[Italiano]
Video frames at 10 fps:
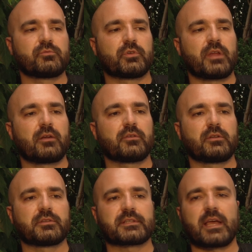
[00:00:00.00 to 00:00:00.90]
sul modello
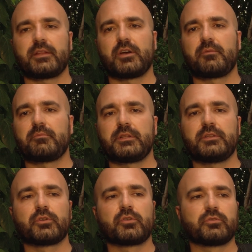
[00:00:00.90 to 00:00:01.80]
dello Sky Dome
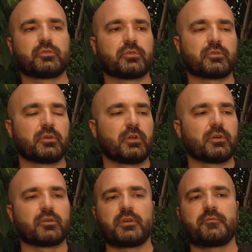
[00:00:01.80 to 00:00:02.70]
di Toronto
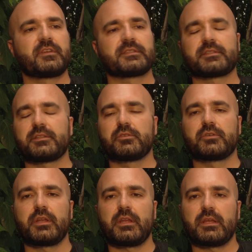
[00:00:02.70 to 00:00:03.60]
con
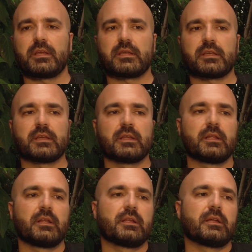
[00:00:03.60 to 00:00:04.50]
investitori
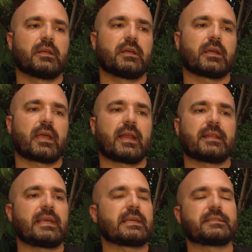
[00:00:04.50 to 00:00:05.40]
eh,
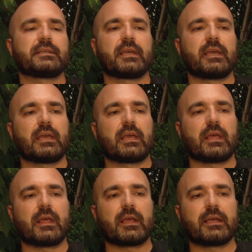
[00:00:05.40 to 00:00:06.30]
canadesi
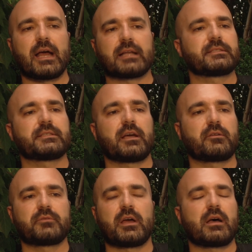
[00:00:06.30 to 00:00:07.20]
che grazie a
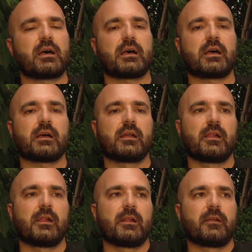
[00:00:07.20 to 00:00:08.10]
una
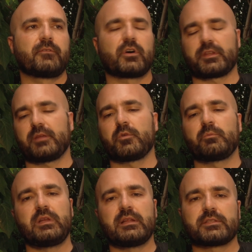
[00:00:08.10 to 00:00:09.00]
forte
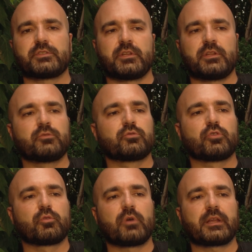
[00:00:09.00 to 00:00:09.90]
mobilitazione di
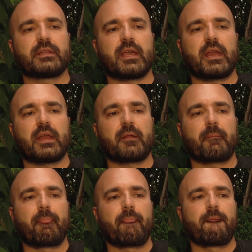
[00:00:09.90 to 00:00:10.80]
tutto il quartiere
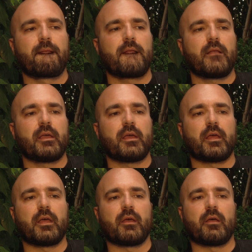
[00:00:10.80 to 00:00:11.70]

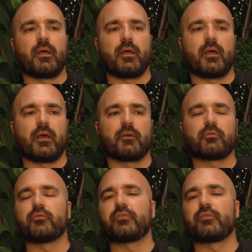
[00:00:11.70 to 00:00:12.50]
eh, fu